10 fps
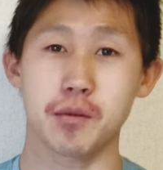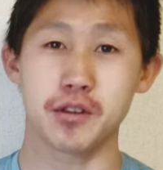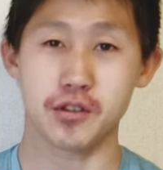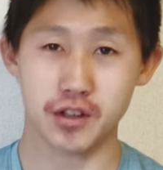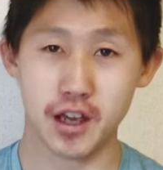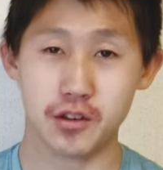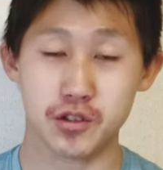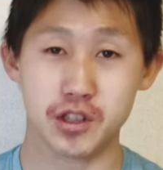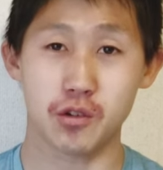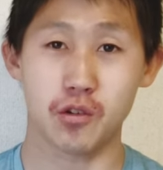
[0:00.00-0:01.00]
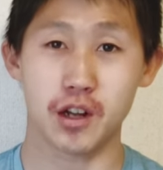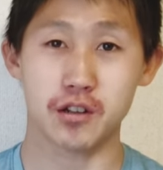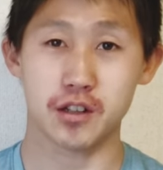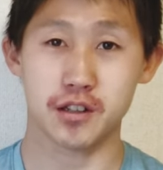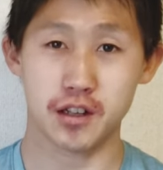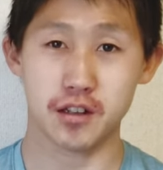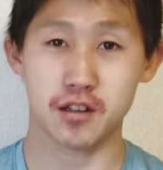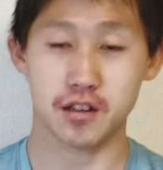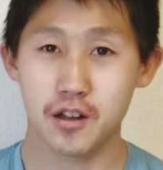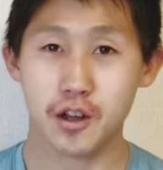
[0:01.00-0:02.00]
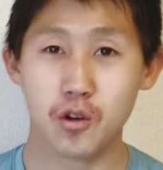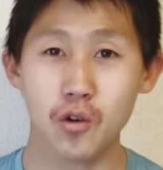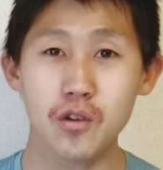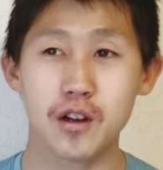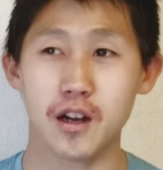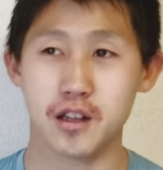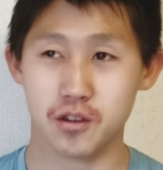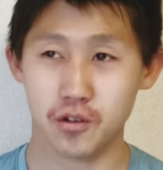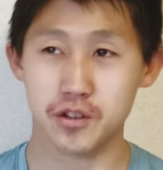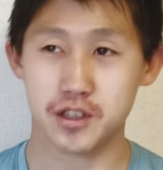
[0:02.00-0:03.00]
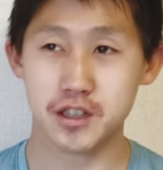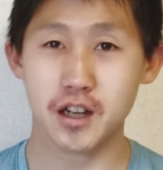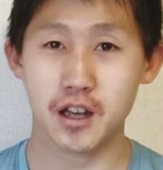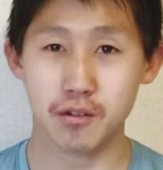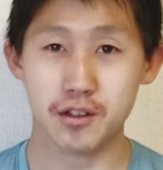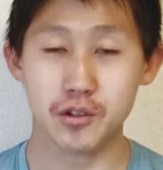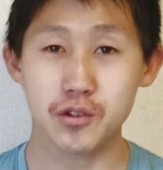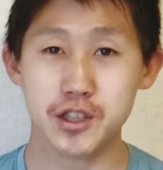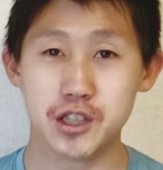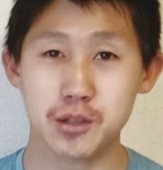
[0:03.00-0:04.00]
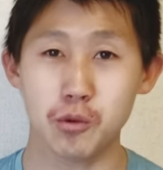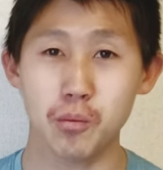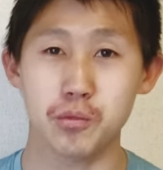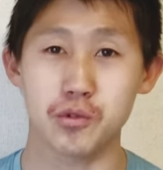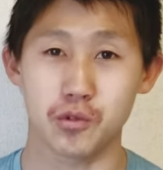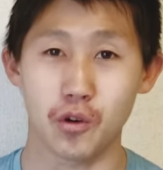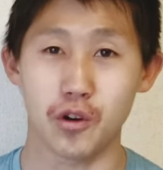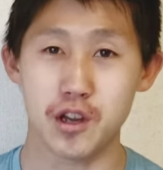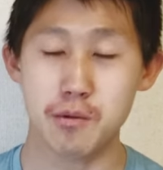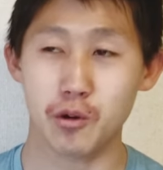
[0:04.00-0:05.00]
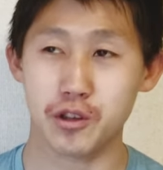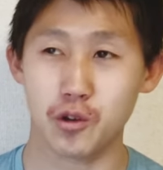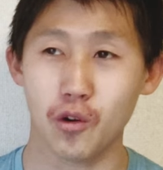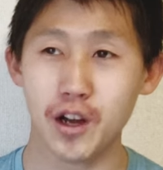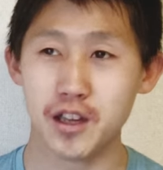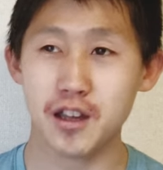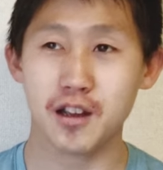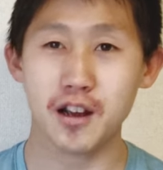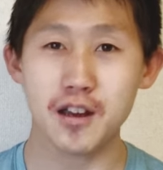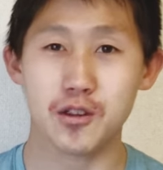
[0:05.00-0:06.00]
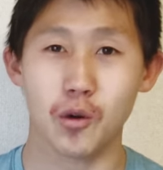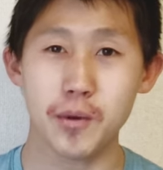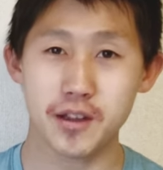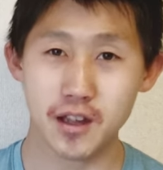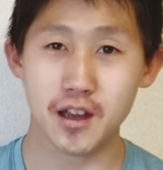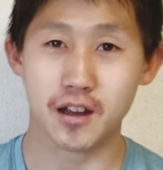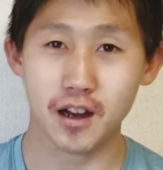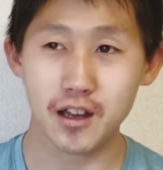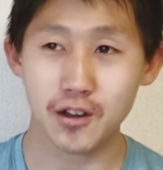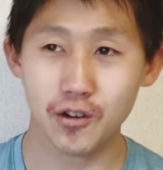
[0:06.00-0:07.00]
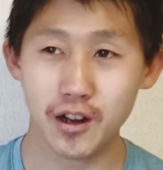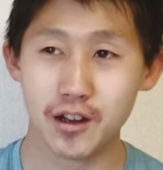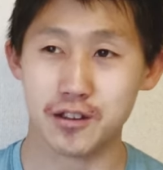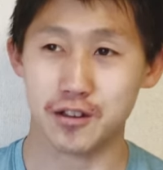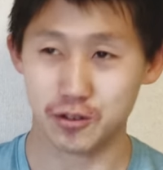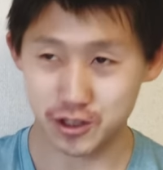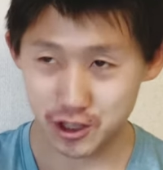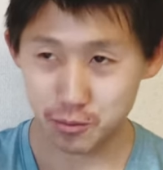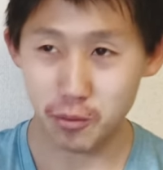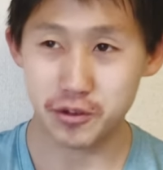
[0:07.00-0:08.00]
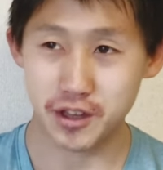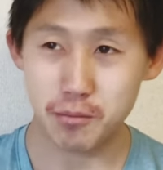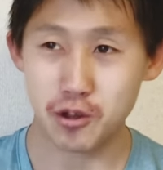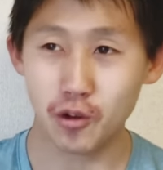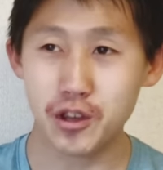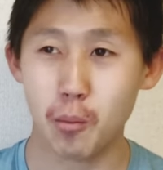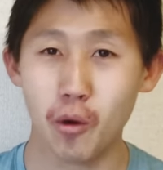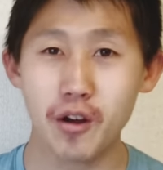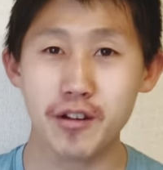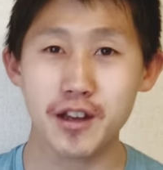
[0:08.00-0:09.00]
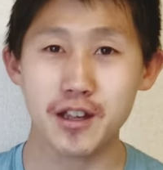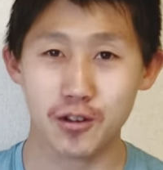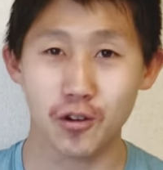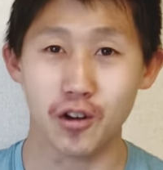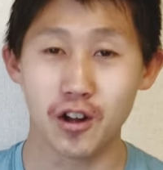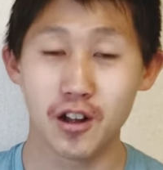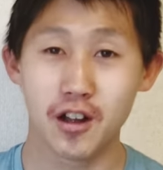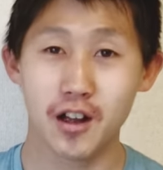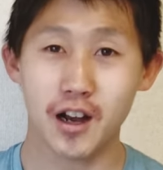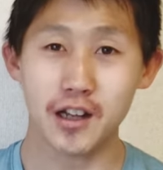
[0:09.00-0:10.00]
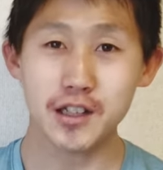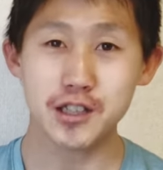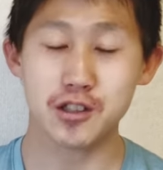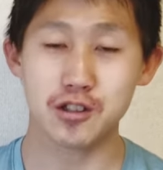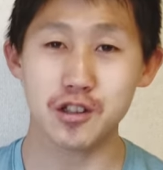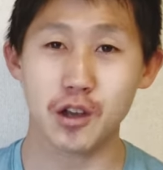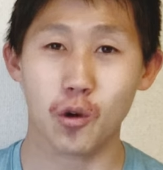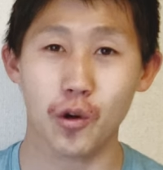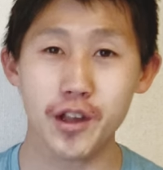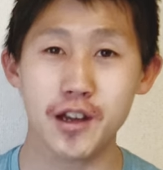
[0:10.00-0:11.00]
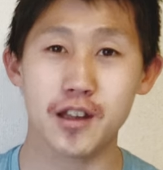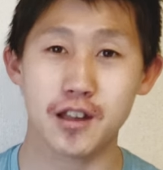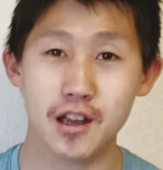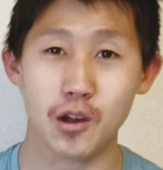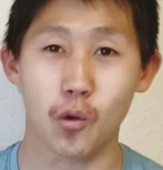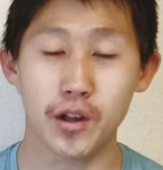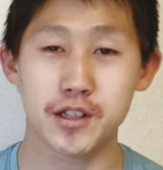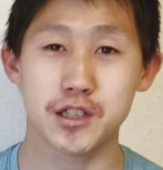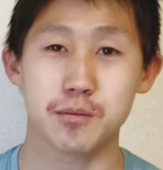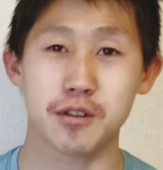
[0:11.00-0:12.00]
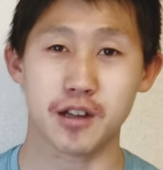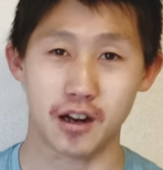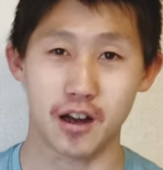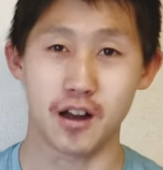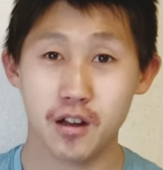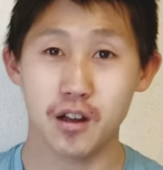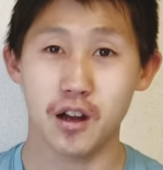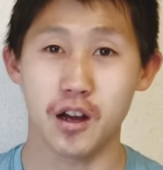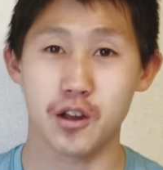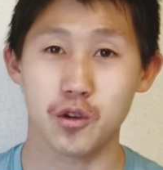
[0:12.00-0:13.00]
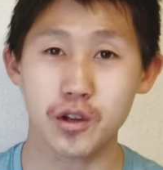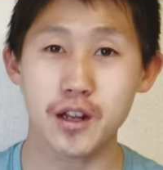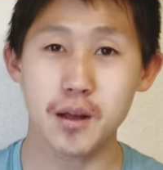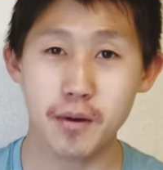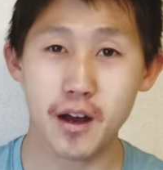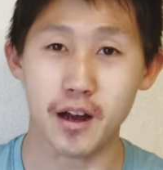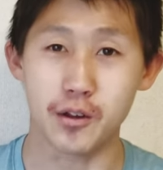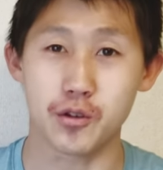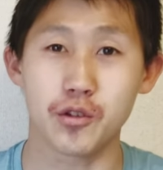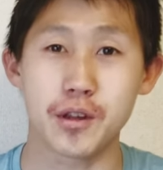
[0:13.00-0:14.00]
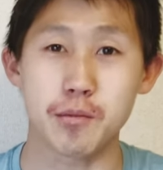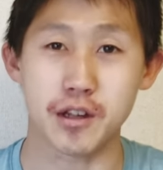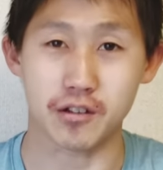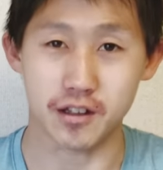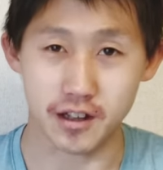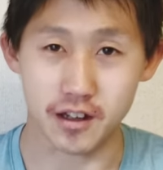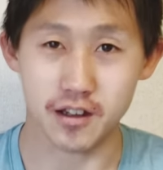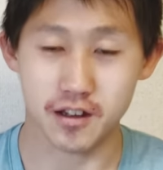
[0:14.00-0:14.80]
てますので、そちらをご覧ください。で、今回と次回はその質問文を、今これ動画いっかい止めて、概要欄、質問文全部読んでもらわないと、話ついてこれない体でお話ししますから、良ければあの読んでみてください。